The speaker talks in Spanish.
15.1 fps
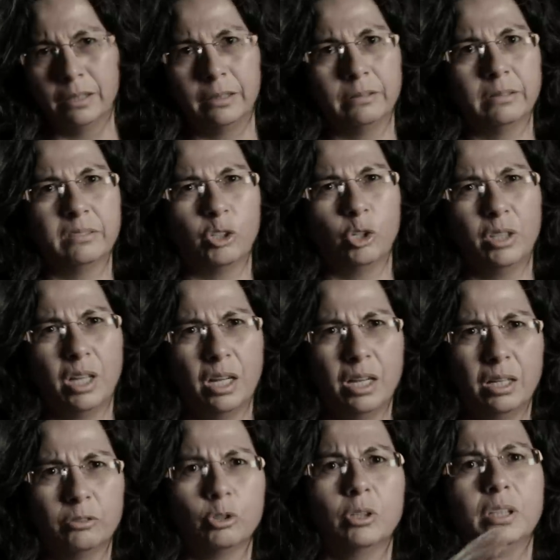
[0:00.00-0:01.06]

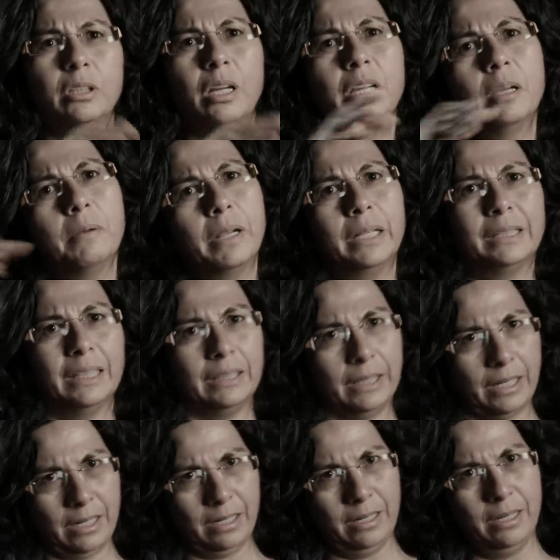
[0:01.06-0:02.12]
zona, zona intangible
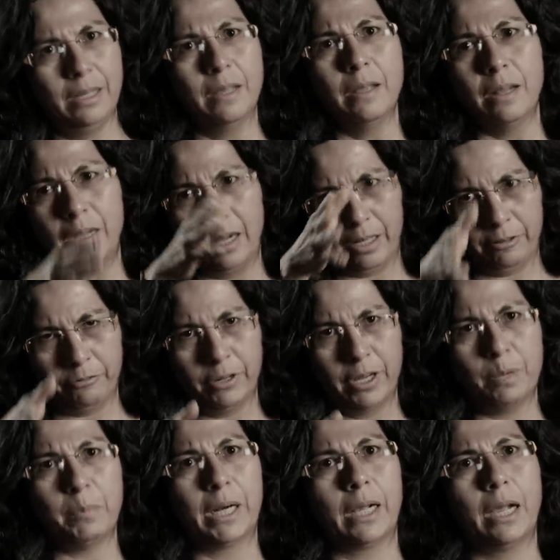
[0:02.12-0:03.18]
TT, la que fue
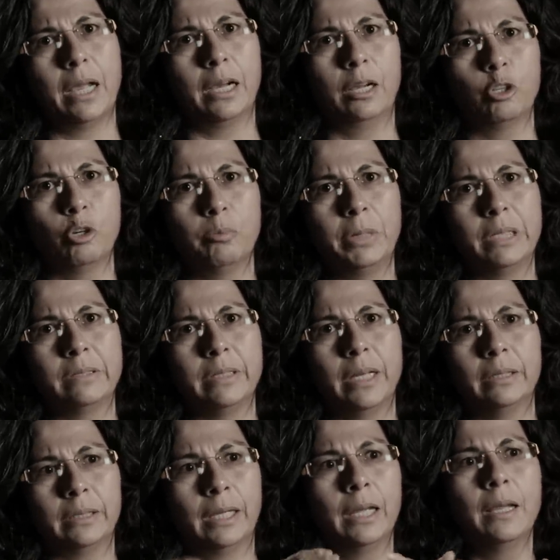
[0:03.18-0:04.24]
demarcada en el
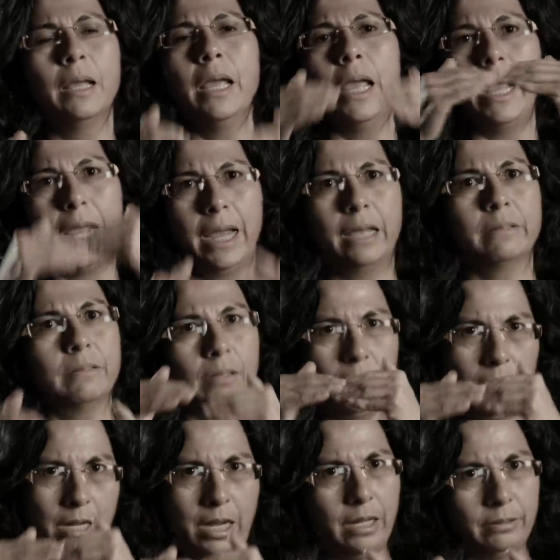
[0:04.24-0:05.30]
2007, es
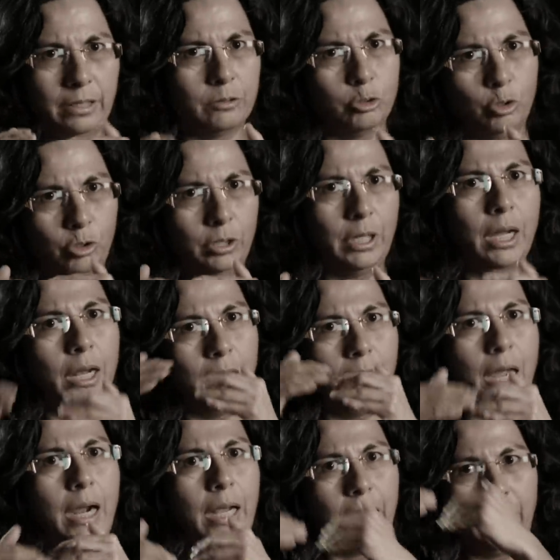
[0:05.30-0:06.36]
esta zona
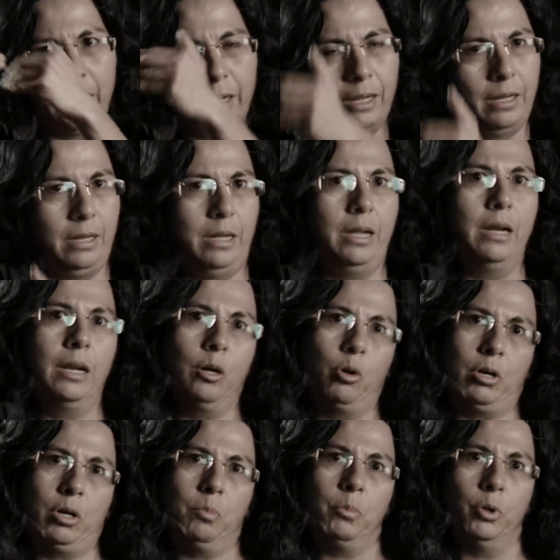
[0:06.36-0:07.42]
la que eh, le
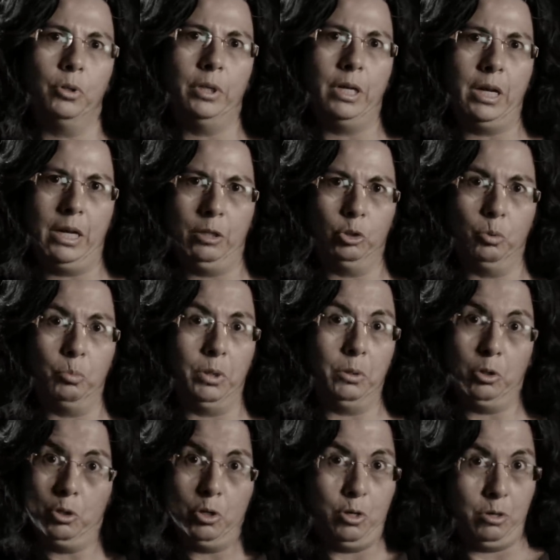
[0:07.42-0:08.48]
corresponde a estos
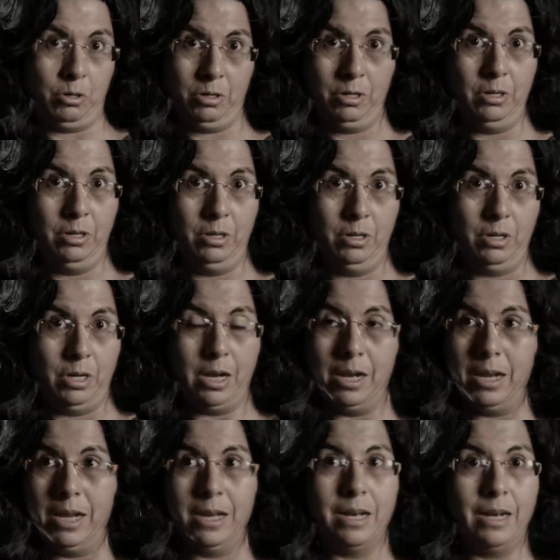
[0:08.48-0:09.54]
pueblos. No, la,
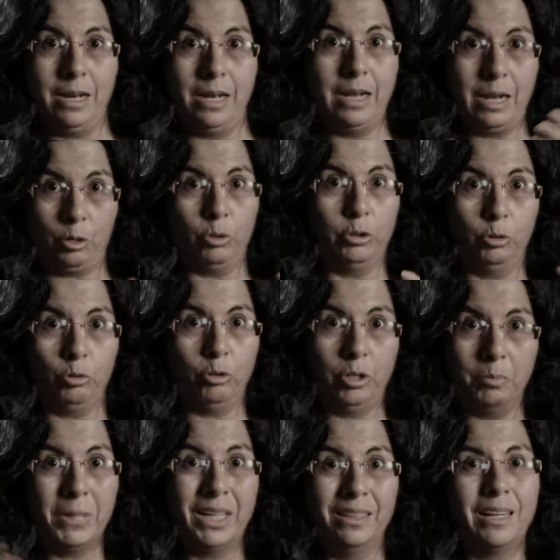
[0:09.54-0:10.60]
ley, la, constitución
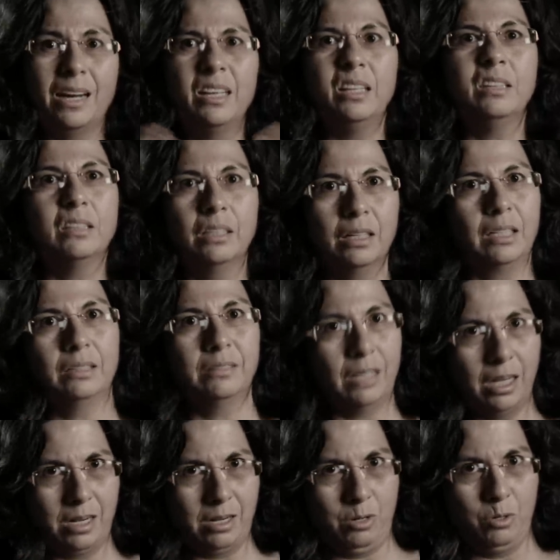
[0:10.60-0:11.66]
es más general y tiene que
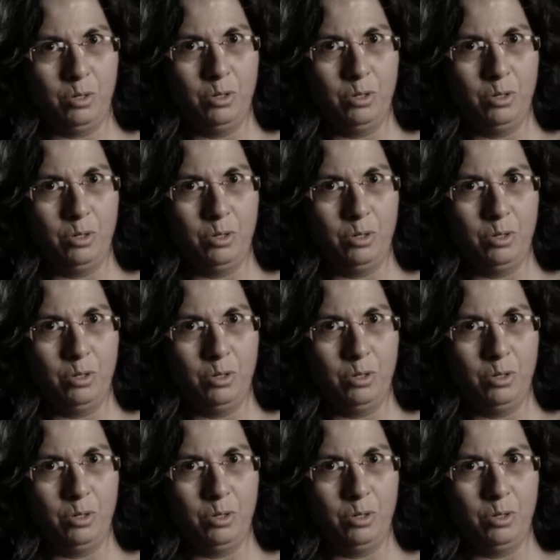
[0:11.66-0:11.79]
serlo.